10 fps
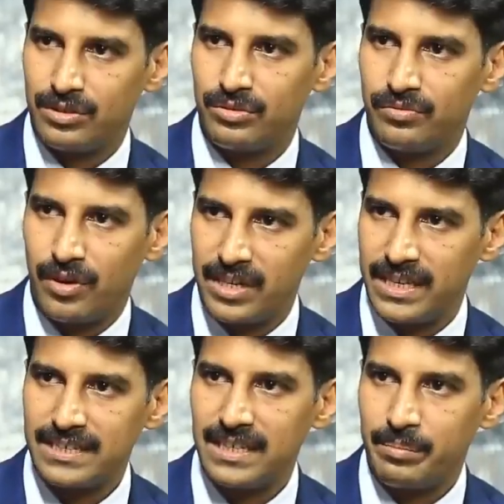ஒரு
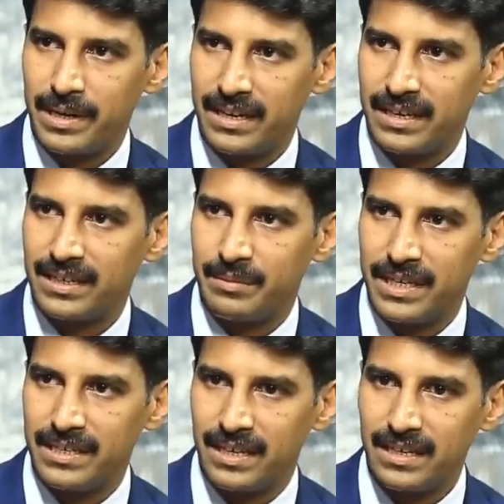ஃபார்ட்டி இயர்ஸில் பண்ணுறாங்க
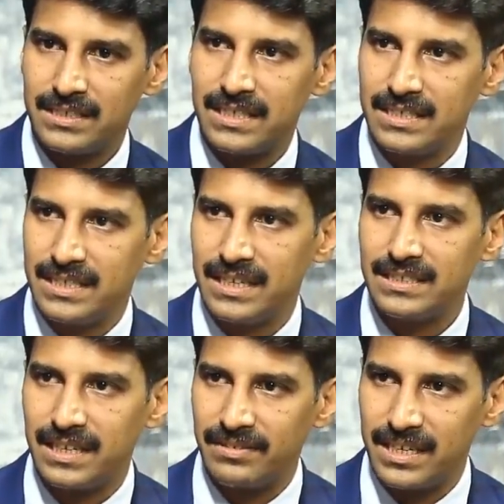அப்படின்னா சிக்ஸ்டி
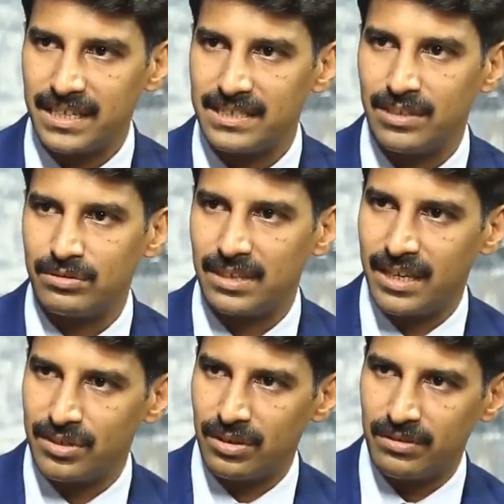இயர்ஸ் செவன்ட்டி இயர்ஸ் டவுன் த
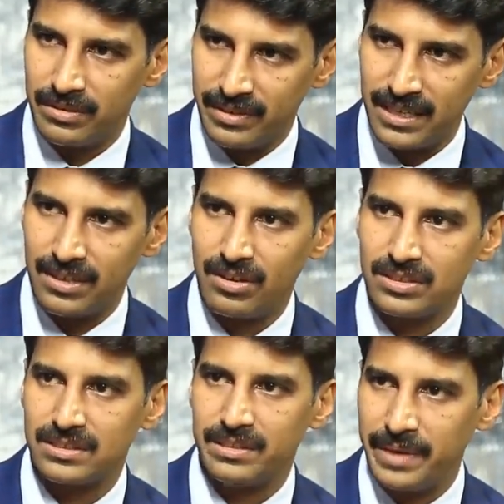லைனும் அவங்க வெயிட்
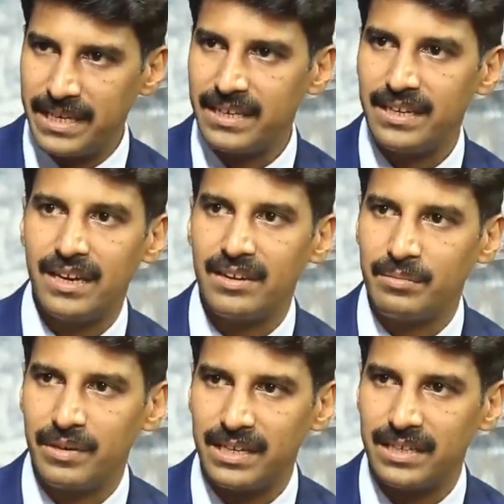லாஸ் மெயின்டைன்
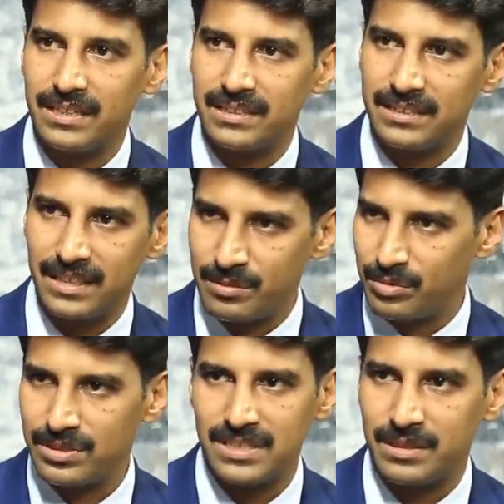ஆகிற மாதிரி இருக்கிறதுக்கு தான்
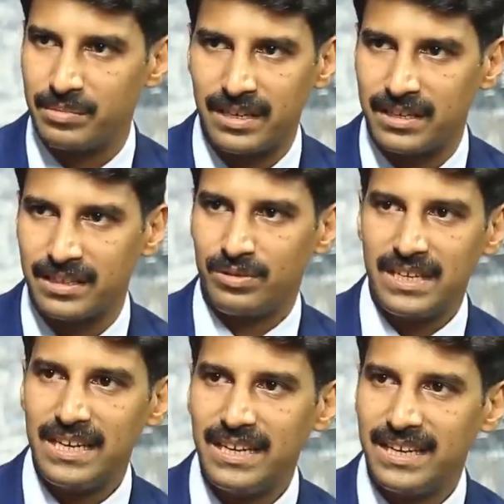இந்த ப்ரொசீஜர் பண்ணுறது ஸோ
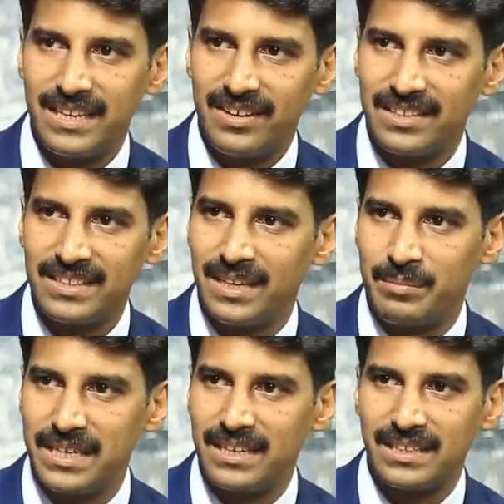ரீகெயின் ஆகுது
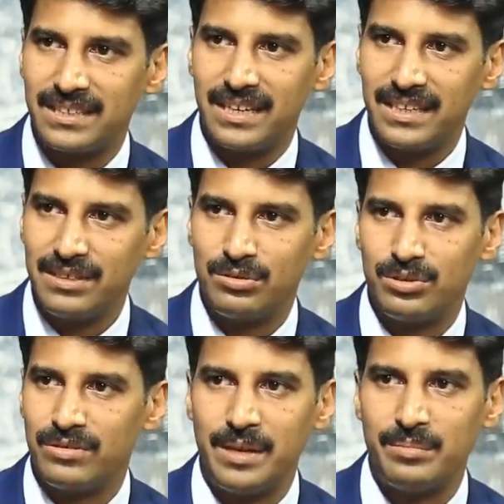அப்படின்றதுக்கான
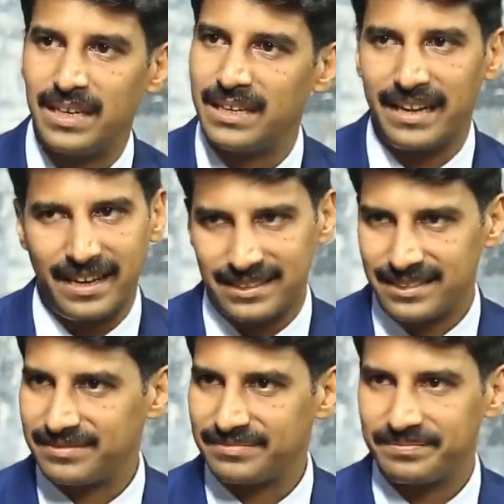ஒரு வாய்ப்புகள் கிடையாது